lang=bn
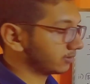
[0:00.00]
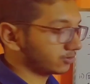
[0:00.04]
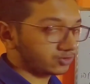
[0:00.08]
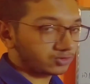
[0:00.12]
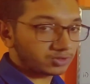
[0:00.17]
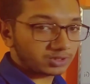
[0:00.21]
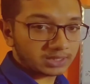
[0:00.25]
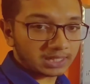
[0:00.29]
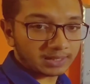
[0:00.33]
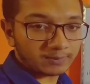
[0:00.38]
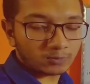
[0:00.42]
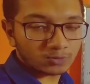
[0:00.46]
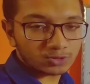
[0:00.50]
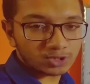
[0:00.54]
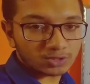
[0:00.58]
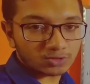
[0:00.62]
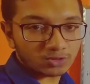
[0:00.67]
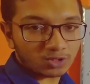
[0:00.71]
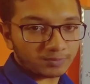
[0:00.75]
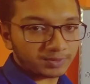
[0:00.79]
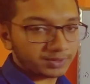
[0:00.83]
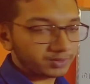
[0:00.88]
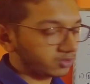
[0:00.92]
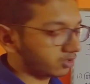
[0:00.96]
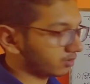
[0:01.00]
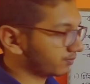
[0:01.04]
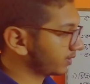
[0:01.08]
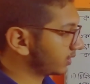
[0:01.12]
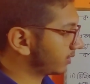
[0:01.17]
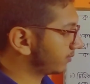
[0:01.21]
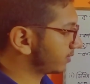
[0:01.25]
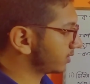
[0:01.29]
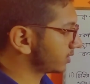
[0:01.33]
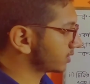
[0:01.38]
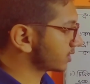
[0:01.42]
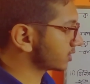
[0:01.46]
আর যদি না বুঝেন কমেন্ট
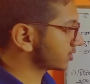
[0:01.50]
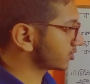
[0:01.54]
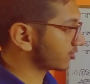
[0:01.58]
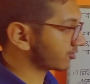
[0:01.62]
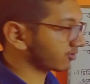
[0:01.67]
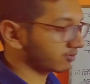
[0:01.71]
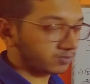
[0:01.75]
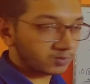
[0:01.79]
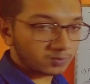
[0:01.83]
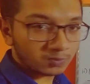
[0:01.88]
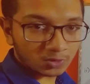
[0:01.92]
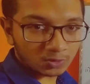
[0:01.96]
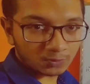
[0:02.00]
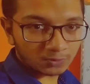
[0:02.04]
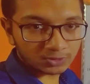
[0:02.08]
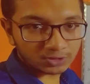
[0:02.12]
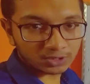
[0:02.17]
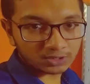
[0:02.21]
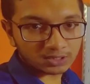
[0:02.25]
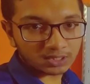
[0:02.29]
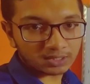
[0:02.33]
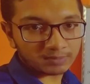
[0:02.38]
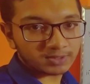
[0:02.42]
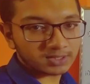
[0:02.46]
করবেন আমি চেষ্টা করব পরবর্তীতে